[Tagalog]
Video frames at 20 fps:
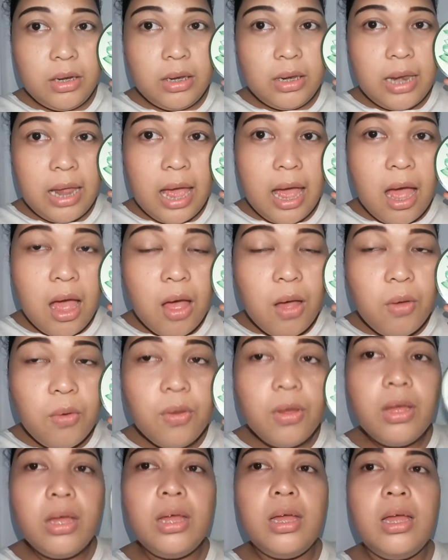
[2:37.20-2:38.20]
now
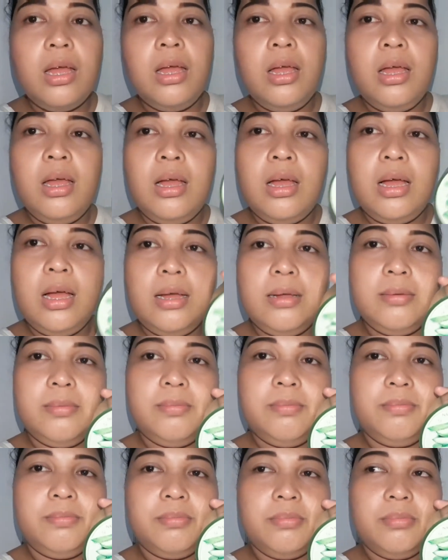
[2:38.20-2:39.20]

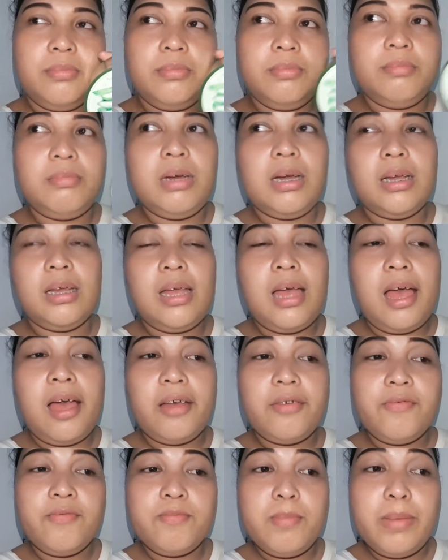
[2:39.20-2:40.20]
um mag
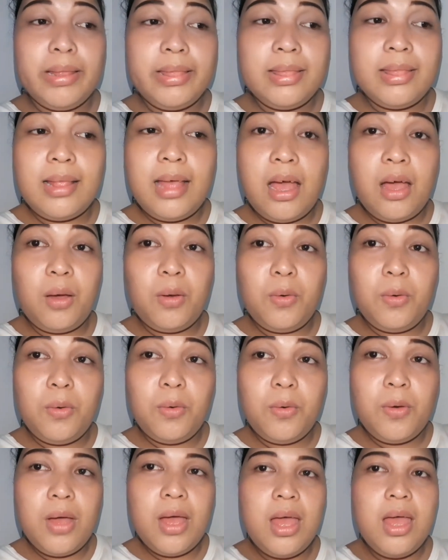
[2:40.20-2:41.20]
half bath na
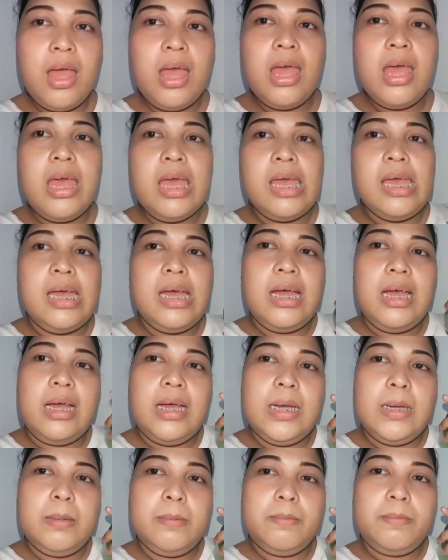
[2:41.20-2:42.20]
ako
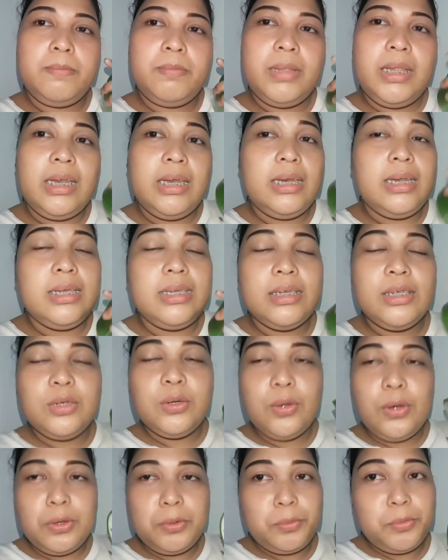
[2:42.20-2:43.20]
linisin
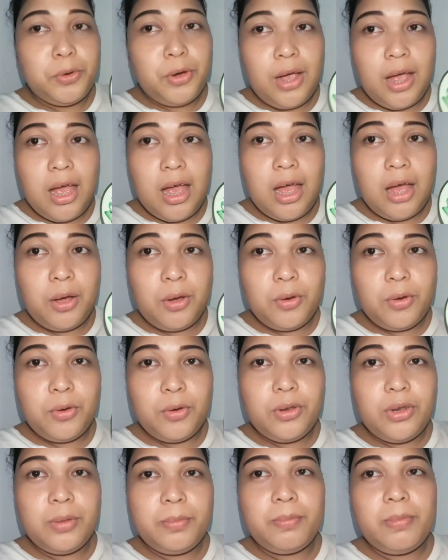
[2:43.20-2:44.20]
ko lang mukha ko,
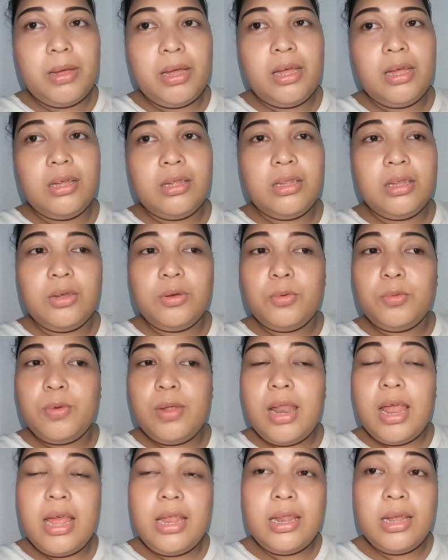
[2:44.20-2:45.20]
nagpaanong
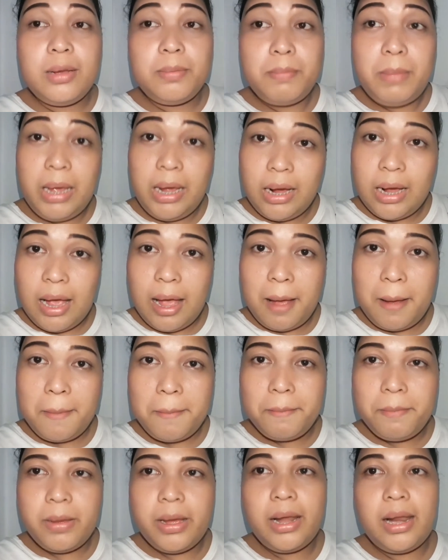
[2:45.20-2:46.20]
wala ng makeup
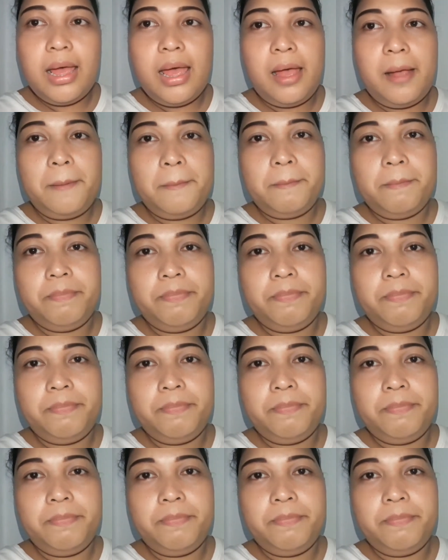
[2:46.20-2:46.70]
para